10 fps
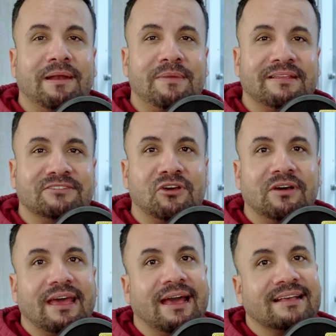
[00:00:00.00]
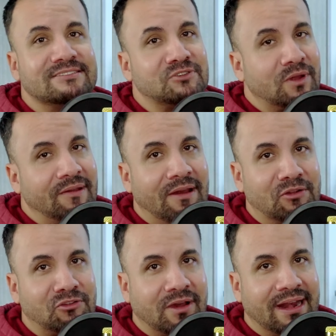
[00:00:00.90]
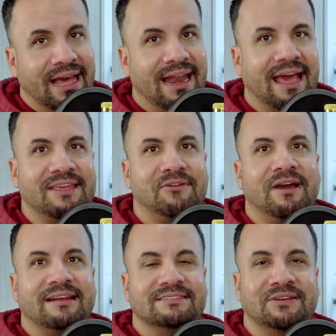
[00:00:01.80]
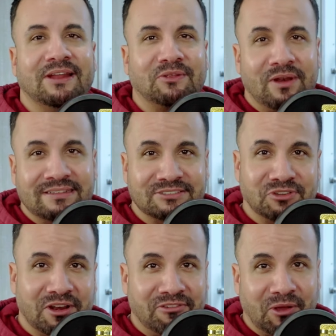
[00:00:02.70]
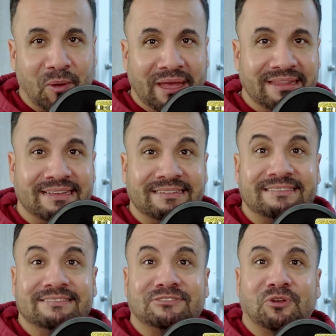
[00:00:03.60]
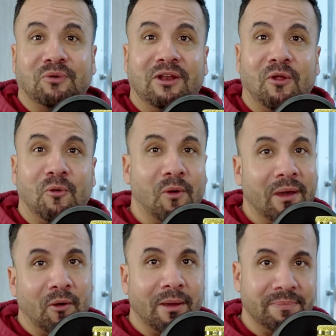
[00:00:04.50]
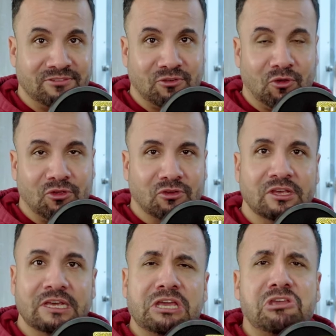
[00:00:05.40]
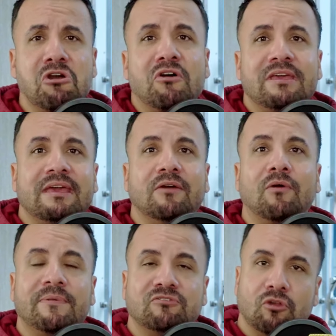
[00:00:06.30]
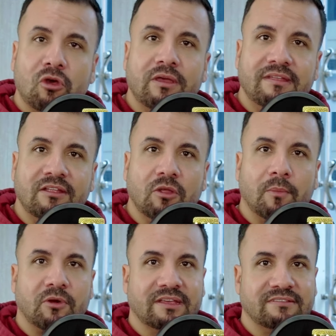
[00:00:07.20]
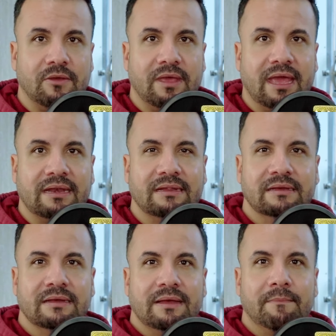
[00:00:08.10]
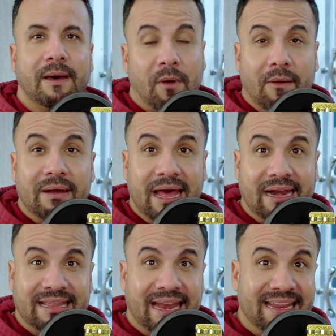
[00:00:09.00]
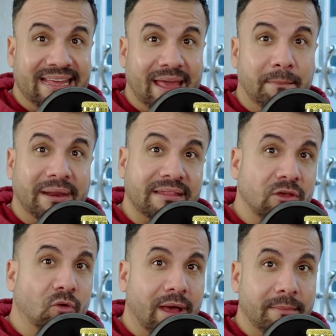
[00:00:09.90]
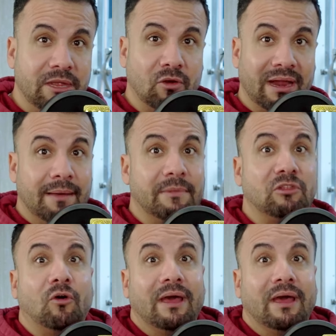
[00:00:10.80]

la invitación es a que se suscriban a nuestro canal, allí van a recibir actualizaciones frecuentes sobre los nuevos episodios. Y hoy es un episodio distinto porque si bien vamos a hablar de alguien que ha emprendido un camino en el ámbito